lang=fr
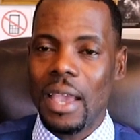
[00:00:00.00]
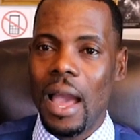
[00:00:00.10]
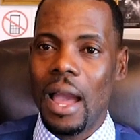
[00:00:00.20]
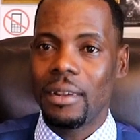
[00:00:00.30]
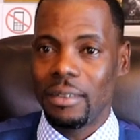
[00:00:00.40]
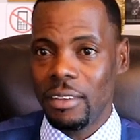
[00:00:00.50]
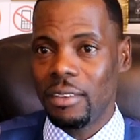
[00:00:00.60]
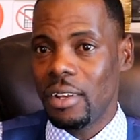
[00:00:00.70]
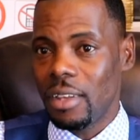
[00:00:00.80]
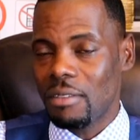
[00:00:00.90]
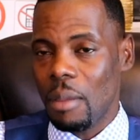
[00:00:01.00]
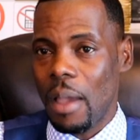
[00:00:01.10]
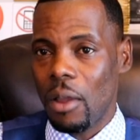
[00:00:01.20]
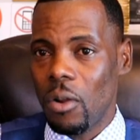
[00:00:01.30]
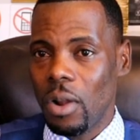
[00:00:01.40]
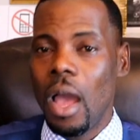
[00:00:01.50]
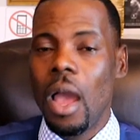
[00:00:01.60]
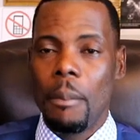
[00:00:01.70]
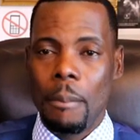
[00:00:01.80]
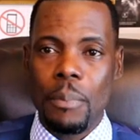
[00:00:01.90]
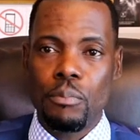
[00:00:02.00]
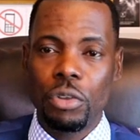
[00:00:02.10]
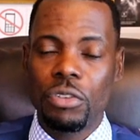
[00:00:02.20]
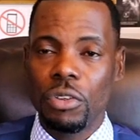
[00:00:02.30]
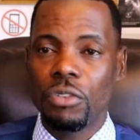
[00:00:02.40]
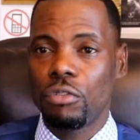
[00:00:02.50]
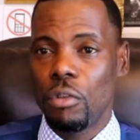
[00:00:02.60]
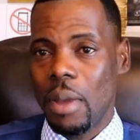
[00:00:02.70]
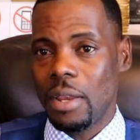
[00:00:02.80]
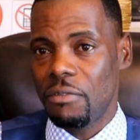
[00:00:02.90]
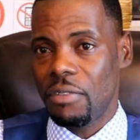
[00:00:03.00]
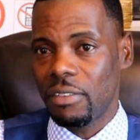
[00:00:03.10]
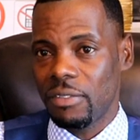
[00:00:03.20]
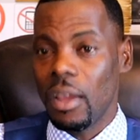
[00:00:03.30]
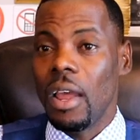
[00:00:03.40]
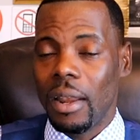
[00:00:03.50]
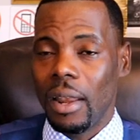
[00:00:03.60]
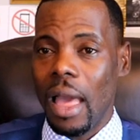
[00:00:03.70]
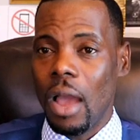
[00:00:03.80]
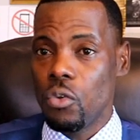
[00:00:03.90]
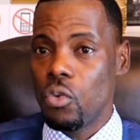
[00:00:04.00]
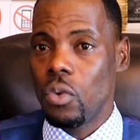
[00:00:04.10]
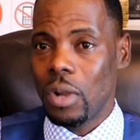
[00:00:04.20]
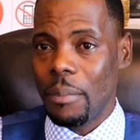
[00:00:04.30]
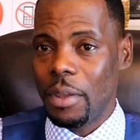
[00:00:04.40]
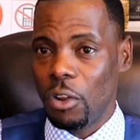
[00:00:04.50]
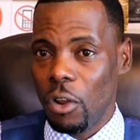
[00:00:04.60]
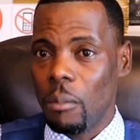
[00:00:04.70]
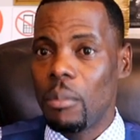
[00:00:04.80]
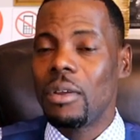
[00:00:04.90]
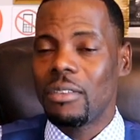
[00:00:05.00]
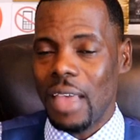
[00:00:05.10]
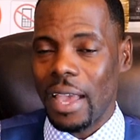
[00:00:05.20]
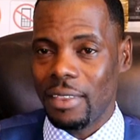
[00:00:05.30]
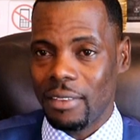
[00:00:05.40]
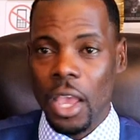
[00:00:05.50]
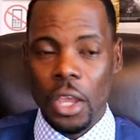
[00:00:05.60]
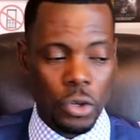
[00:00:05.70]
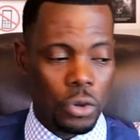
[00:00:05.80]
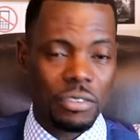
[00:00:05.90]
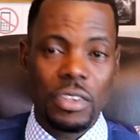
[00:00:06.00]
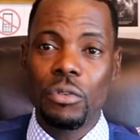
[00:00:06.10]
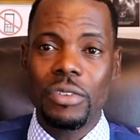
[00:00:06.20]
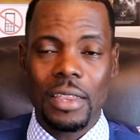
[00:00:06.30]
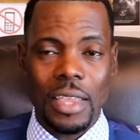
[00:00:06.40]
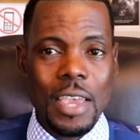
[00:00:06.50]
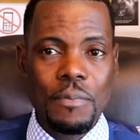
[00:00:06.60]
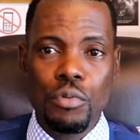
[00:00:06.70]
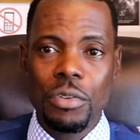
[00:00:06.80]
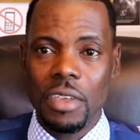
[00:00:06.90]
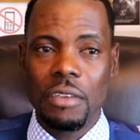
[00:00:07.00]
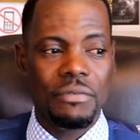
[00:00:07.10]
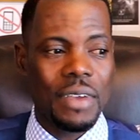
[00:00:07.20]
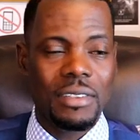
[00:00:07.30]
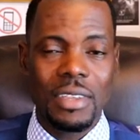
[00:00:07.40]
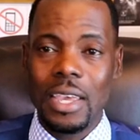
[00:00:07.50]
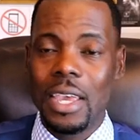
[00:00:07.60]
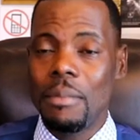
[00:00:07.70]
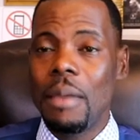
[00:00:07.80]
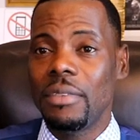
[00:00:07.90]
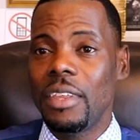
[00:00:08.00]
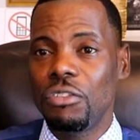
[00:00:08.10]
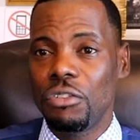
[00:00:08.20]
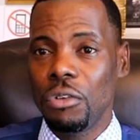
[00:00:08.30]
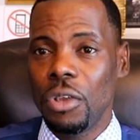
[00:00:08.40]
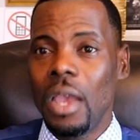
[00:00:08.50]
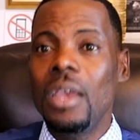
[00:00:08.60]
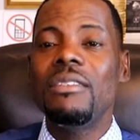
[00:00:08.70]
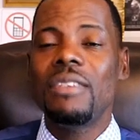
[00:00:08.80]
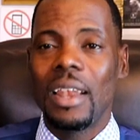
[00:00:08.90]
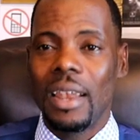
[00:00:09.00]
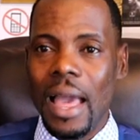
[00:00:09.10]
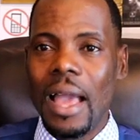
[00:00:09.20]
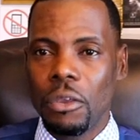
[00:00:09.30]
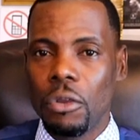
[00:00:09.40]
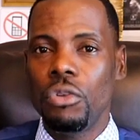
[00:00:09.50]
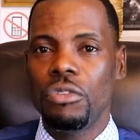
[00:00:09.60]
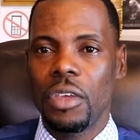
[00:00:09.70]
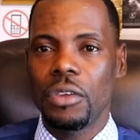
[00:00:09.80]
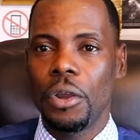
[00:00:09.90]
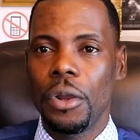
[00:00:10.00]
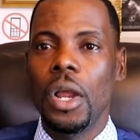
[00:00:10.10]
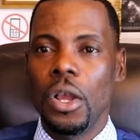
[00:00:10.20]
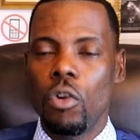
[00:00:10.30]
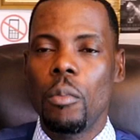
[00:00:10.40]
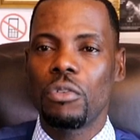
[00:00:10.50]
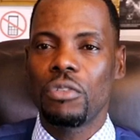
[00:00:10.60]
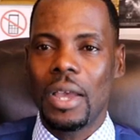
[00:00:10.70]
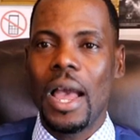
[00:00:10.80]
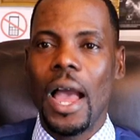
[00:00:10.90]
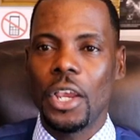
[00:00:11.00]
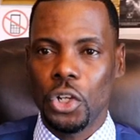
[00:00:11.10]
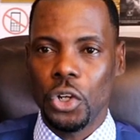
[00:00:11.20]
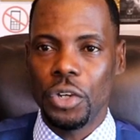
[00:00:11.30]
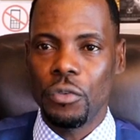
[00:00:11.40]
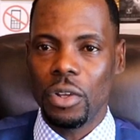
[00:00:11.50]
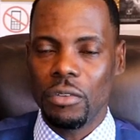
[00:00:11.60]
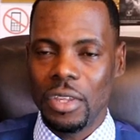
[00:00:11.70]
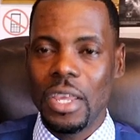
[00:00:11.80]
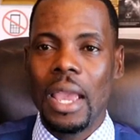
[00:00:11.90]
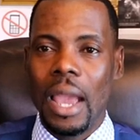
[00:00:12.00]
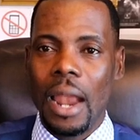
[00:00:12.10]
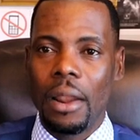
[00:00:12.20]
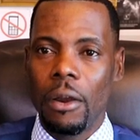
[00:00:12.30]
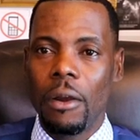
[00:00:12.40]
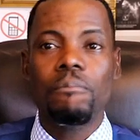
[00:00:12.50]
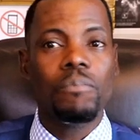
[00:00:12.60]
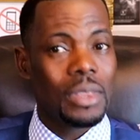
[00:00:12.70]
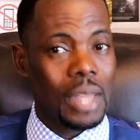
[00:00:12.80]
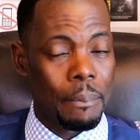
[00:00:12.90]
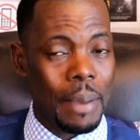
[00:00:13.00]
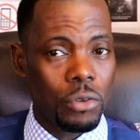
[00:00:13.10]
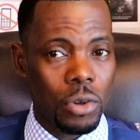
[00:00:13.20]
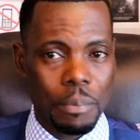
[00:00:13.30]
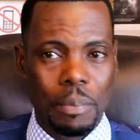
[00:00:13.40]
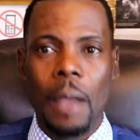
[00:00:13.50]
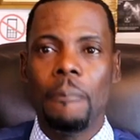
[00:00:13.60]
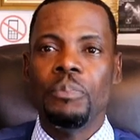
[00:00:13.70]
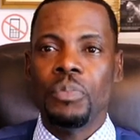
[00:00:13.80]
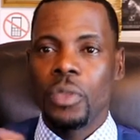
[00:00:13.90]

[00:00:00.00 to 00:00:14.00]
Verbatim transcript: Car, dit-il dans sa parole, ma puissance se manifeste là où la main de l'homme s'arrête. Donc si vous êtes épuisé, fatigué et même déçu, c'est là que le Seigneur commencera à changer votre vie. Alors, n'abandonnez pas.